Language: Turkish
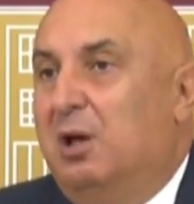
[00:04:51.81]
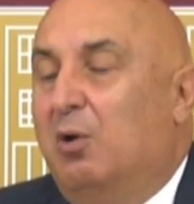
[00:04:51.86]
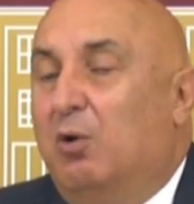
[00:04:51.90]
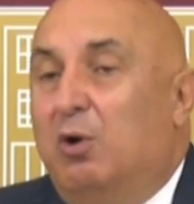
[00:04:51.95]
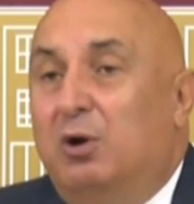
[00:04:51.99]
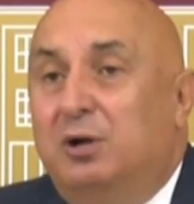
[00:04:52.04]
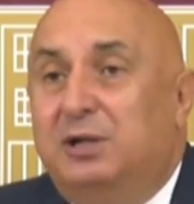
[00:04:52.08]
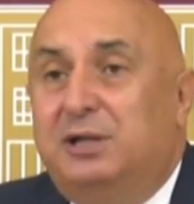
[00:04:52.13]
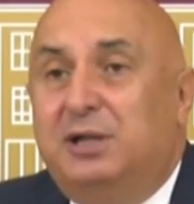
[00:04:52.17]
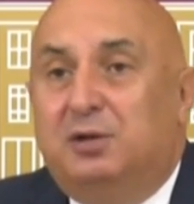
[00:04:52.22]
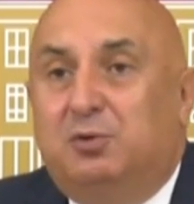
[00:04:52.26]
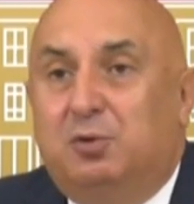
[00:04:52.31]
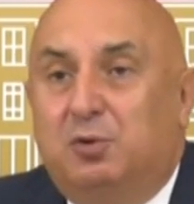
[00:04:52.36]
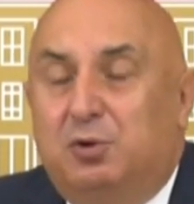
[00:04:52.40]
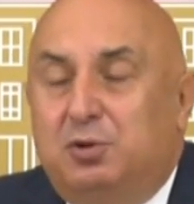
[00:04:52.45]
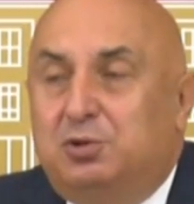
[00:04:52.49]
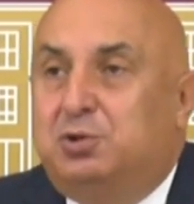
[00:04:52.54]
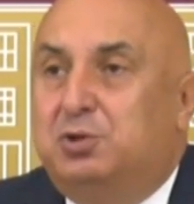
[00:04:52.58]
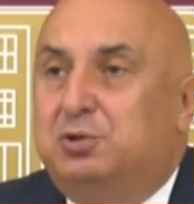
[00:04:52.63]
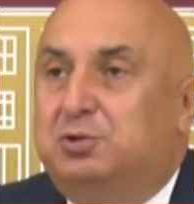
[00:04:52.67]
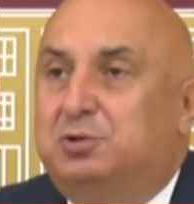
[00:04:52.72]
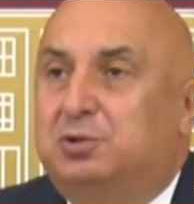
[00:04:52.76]
Oysa ki o
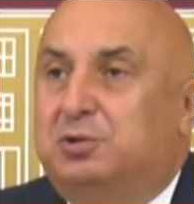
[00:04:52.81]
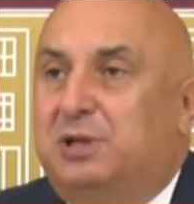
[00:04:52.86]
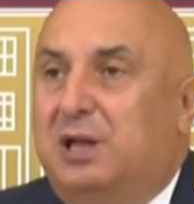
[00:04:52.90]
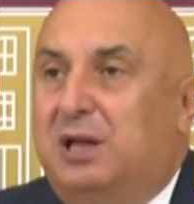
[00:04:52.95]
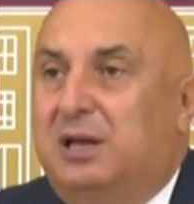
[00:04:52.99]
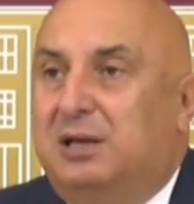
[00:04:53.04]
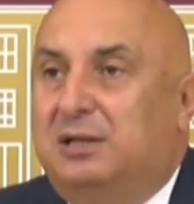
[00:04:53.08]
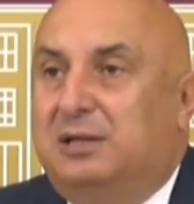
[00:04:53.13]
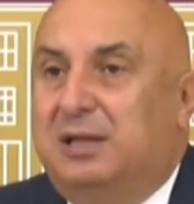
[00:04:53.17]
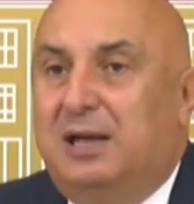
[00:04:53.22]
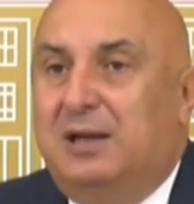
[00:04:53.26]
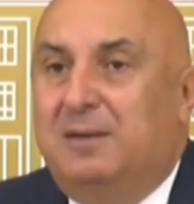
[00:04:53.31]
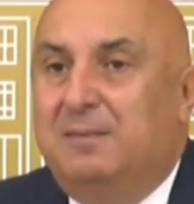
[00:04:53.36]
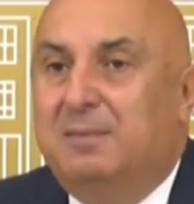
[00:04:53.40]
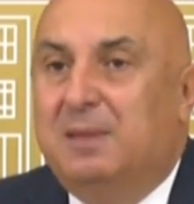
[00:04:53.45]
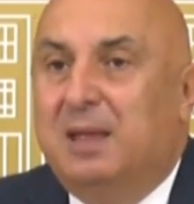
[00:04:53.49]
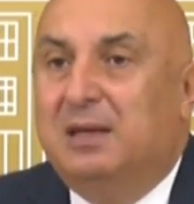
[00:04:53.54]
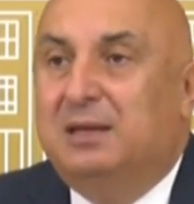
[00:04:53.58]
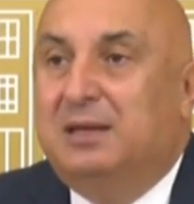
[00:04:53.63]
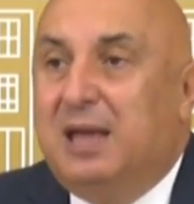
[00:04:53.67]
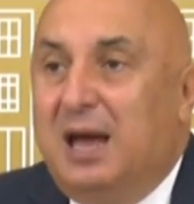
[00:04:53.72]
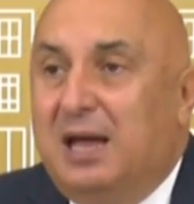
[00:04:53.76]
çocuklarda
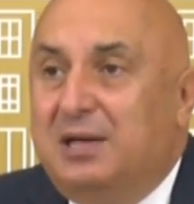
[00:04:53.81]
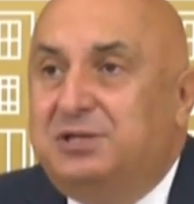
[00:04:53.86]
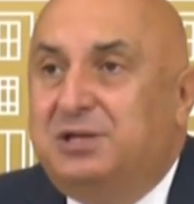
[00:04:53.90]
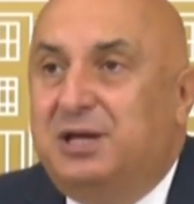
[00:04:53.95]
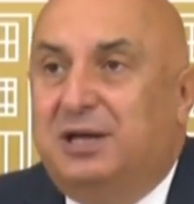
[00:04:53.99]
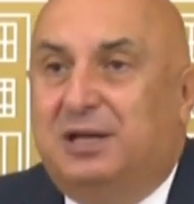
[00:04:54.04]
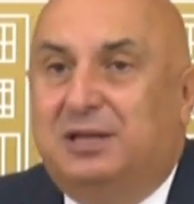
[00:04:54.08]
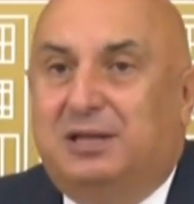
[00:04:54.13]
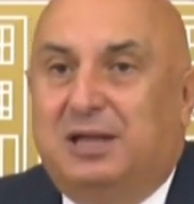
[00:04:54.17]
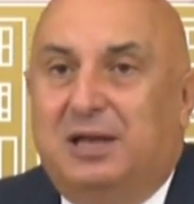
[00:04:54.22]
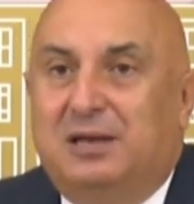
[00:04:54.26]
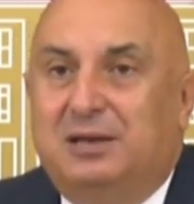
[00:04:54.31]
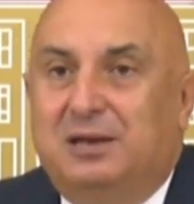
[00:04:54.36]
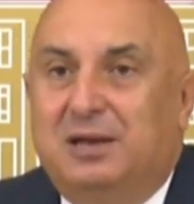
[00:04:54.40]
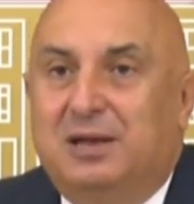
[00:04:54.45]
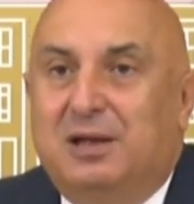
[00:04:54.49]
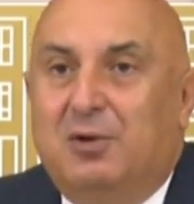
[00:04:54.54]
gerçekten